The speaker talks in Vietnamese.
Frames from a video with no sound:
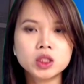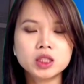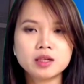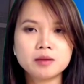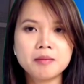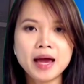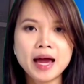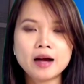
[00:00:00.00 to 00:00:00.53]
người
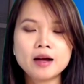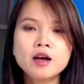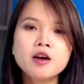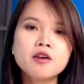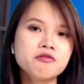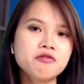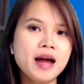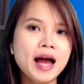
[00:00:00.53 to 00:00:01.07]
thiệt mạng
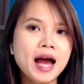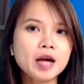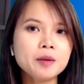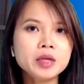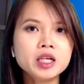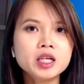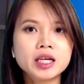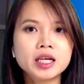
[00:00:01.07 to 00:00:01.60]
và
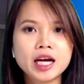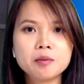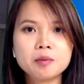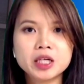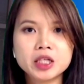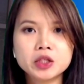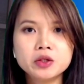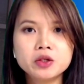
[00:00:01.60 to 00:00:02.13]
20 người khác
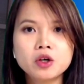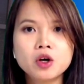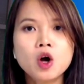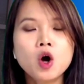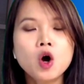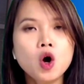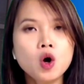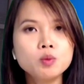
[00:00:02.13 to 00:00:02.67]
bị thương
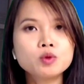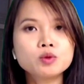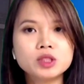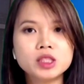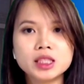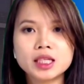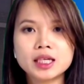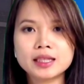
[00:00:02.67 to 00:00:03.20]
hôm
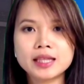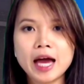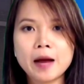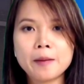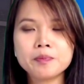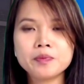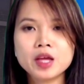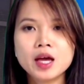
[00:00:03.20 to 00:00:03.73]
9 tháng
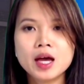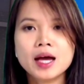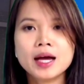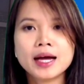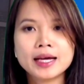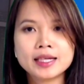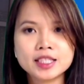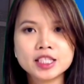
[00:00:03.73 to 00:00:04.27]
8.
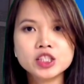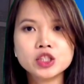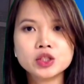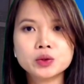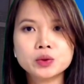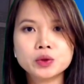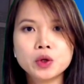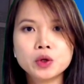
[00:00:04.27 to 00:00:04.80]
Cảnh sát trưởng
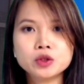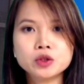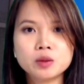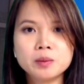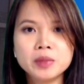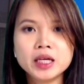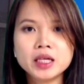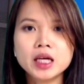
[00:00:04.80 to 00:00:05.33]
thủ đô cho
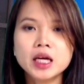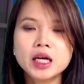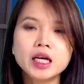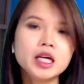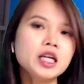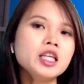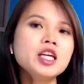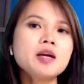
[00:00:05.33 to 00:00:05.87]
biết
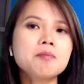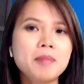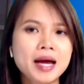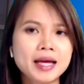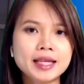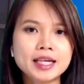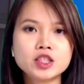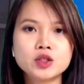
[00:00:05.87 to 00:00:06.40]
ít nhất 3
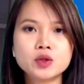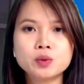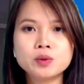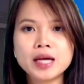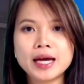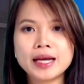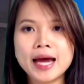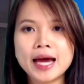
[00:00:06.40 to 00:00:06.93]
tay súng
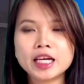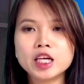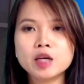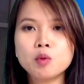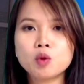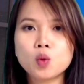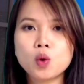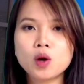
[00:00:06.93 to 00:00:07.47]
nhả đạn khi
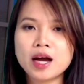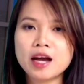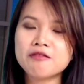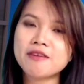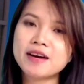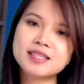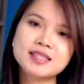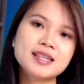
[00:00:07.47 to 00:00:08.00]
một cuộc cãi
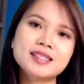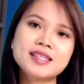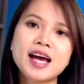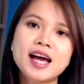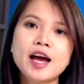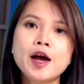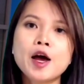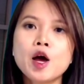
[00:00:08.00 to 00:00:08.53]
vã xảy
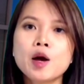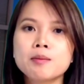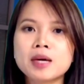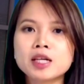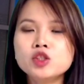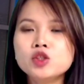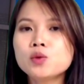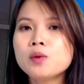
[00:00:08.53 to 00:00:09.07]
ra,
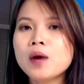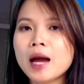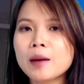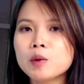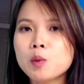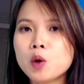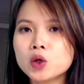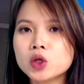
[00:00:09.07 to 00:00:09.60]
bắn trúng
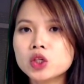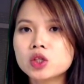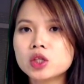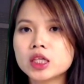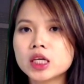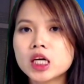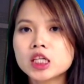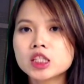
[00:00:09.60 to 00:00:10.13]
21 người,
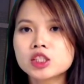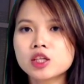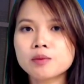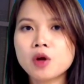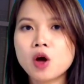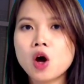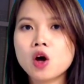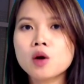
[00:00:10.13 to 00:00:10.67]
trong
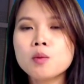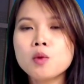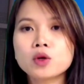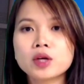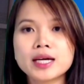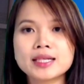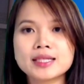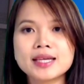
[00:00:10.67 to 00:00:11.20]
đó có một
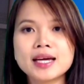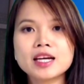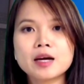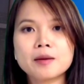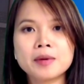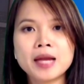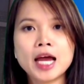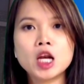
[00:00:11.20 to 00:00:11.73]
cảnh sát
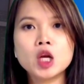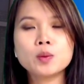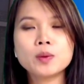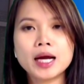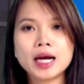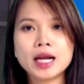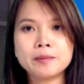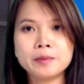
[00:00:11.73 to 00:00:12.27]
gặp nạn lúc
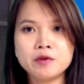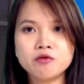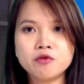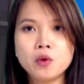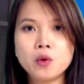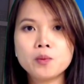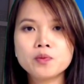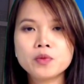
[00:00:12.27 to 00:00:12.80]
đang làm nhiệm
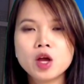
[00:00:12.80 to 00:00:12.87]
vụ.